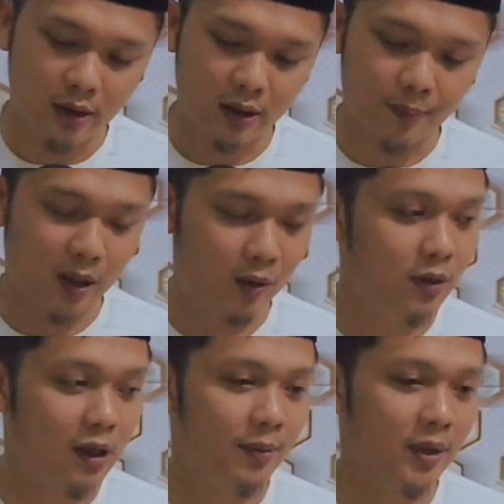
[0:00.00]
eh, para
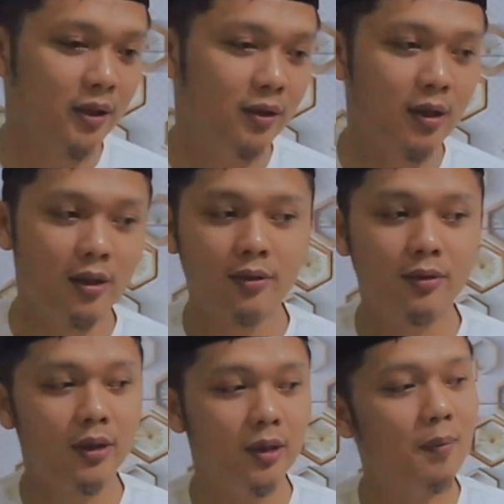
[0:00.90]
ulama itu kan
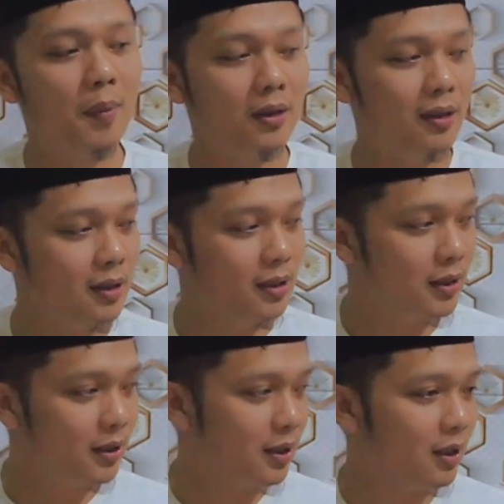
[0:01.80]
dulu ini adatnya
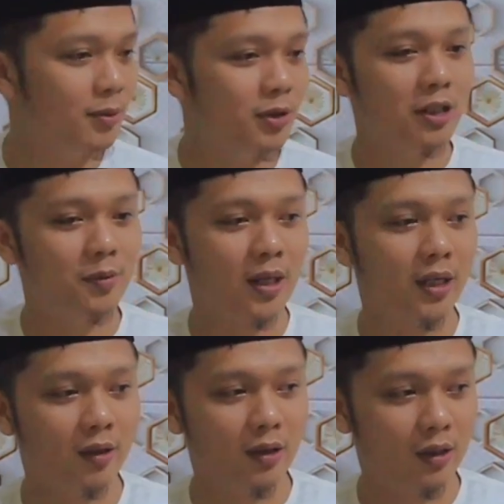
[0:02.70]
jahiliyah kemudian
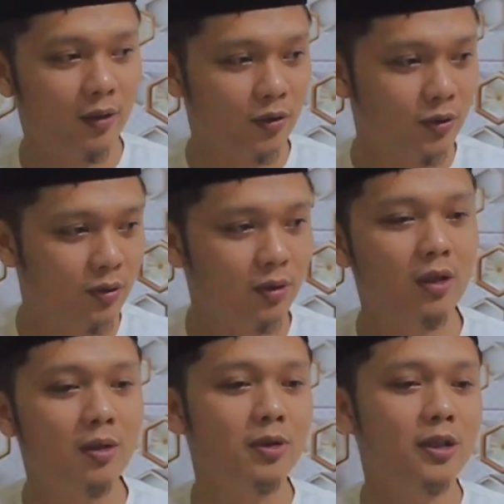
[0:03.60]
dipakai oleh Rasulullah
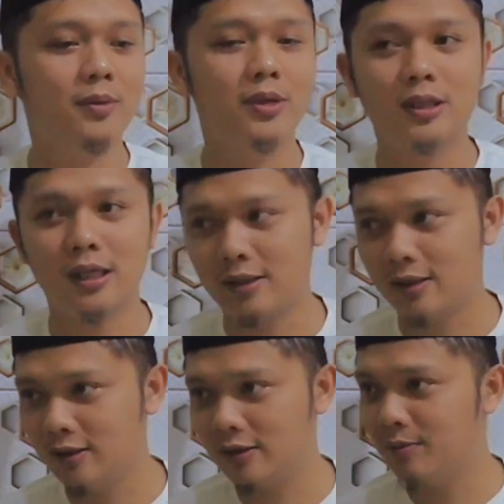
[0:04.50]
kemudian menjadi
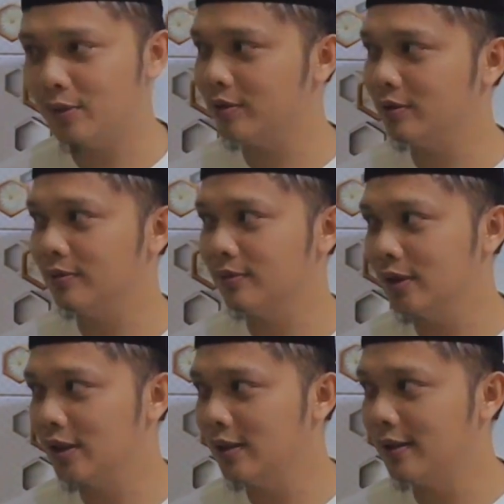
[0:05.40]
adat Islam itu
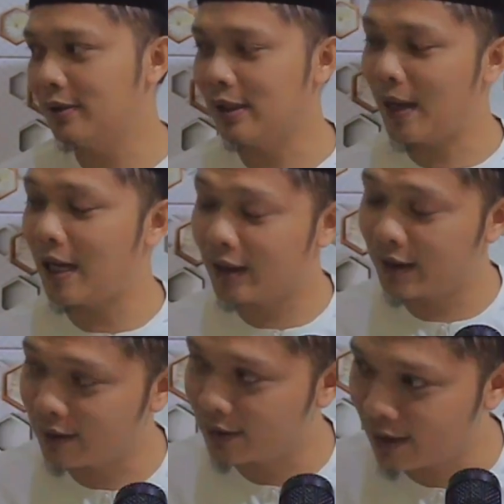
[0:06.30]
ya
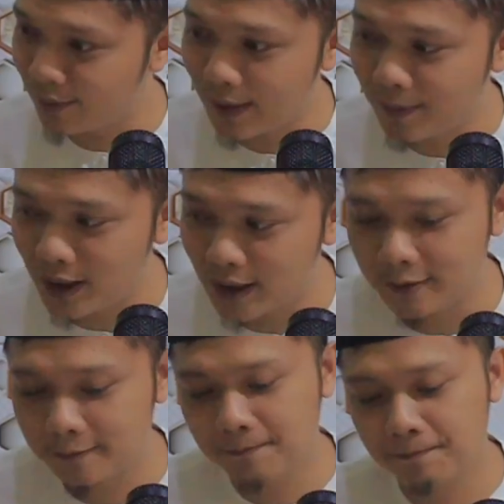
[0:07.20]
pakai gak apa-apa
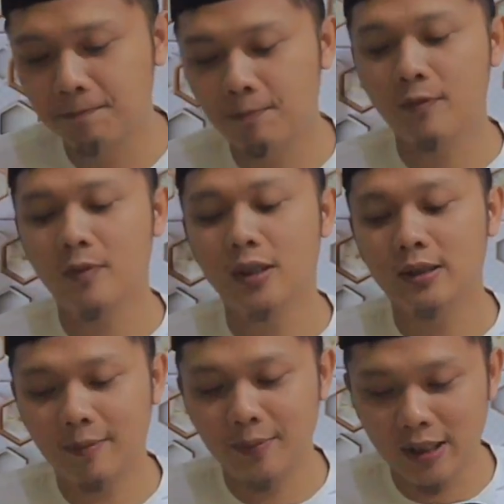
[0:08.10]

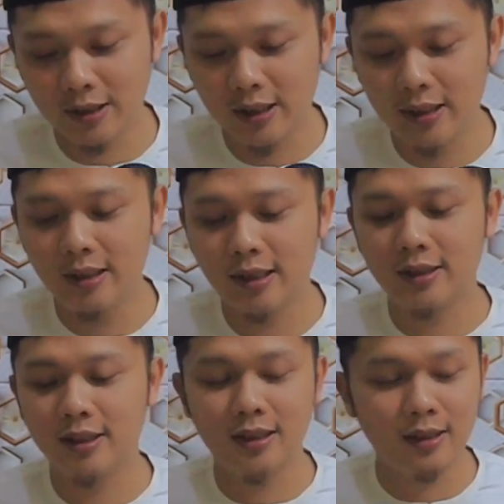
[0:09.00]
tapi yang jahiliyah
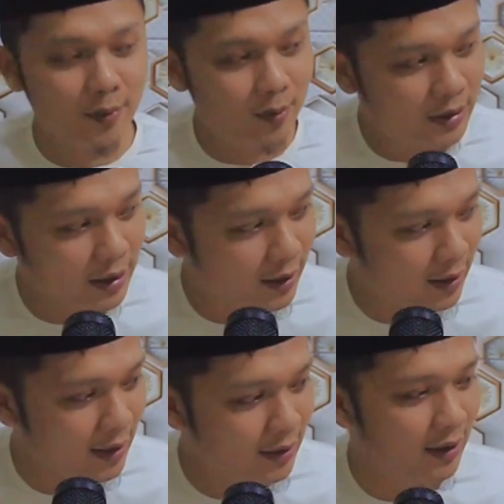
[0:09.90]
jahiliyah
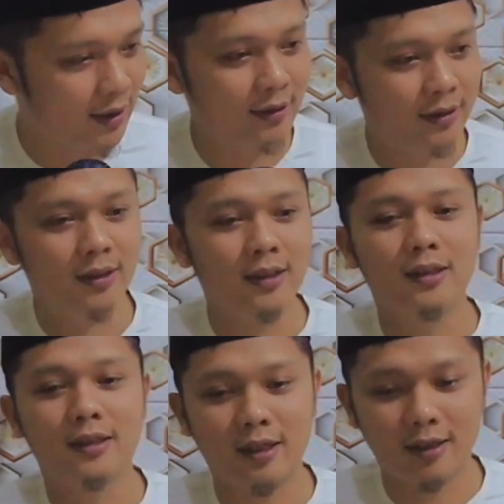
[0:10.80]
singkirkanlah.
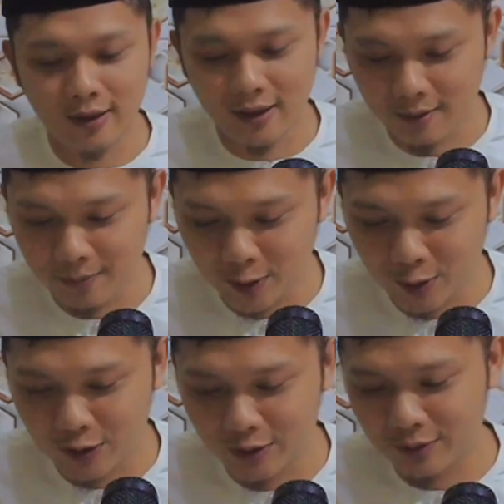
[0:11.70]
Karena
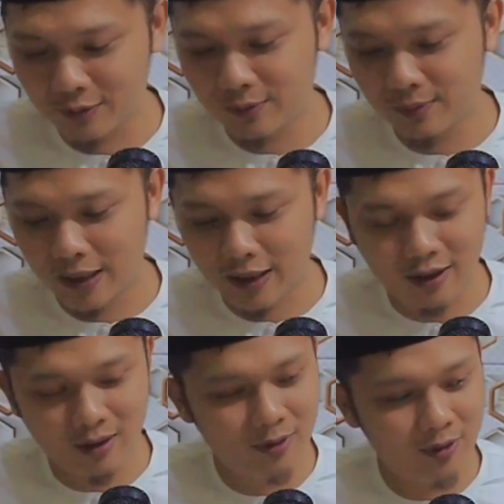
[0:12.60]
menurut para
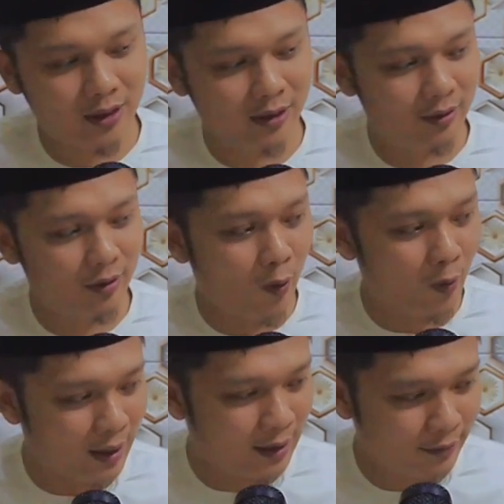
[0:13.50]
ilmuwan itu
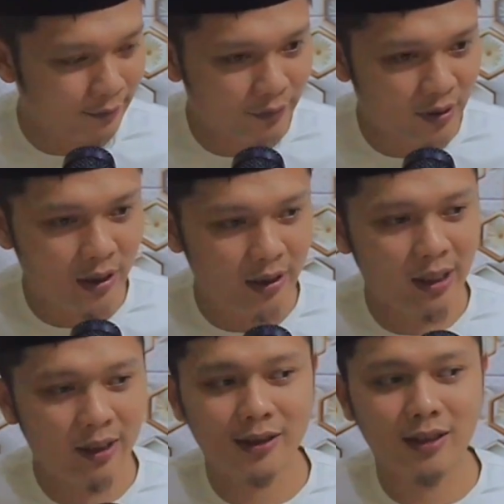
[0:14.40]
orang
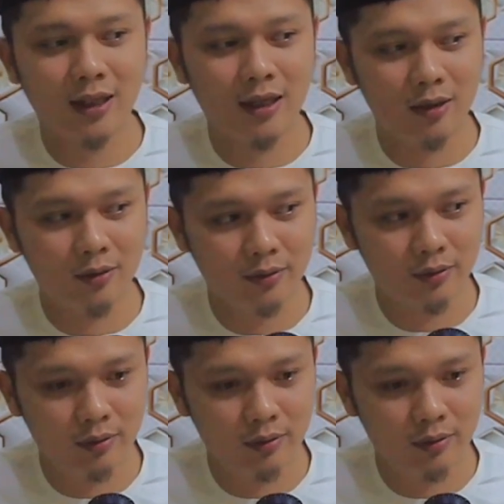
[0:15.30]
yang selalu